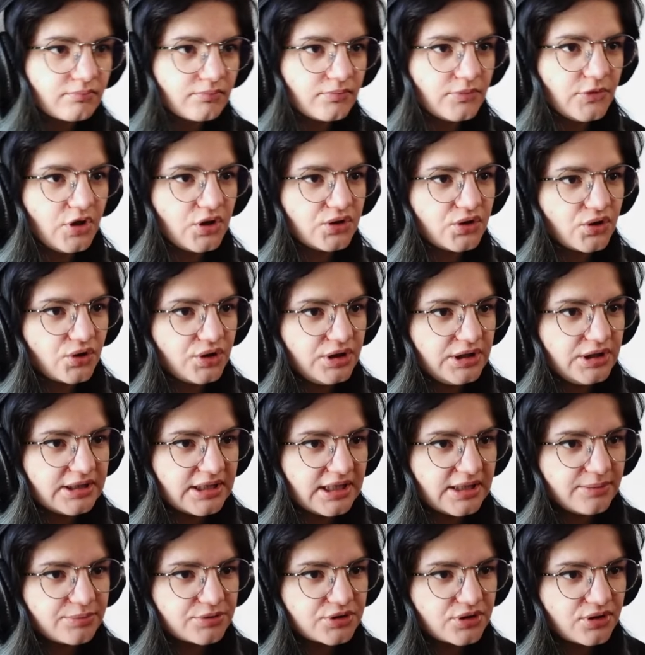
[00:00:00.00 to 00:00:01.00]
No to
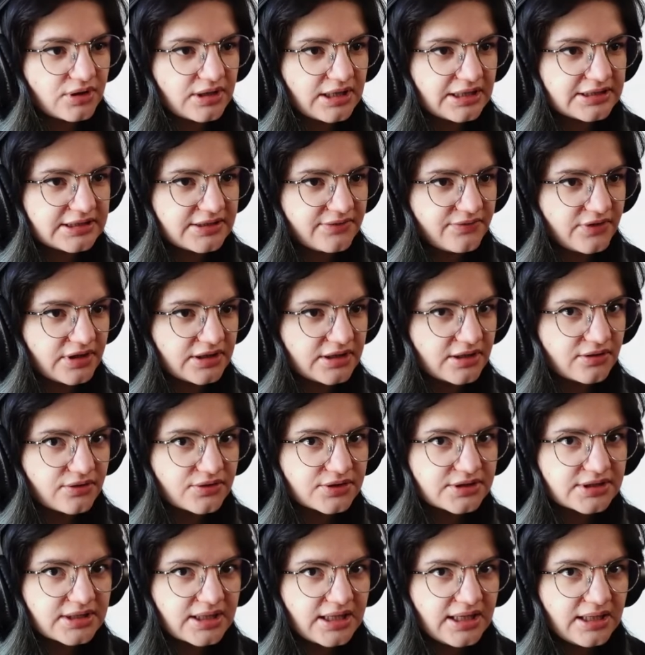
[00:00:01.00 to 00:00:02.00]
idę i przy okazji wejdę do
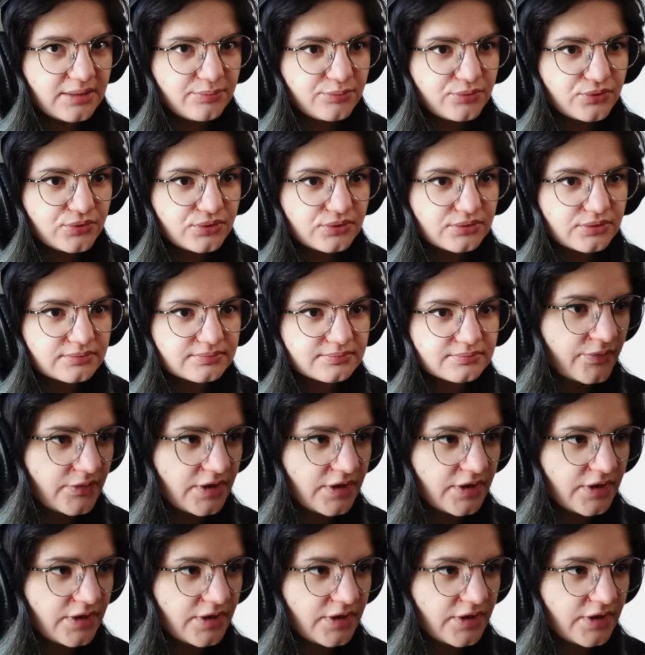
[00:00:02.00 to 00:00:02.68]
sklepu.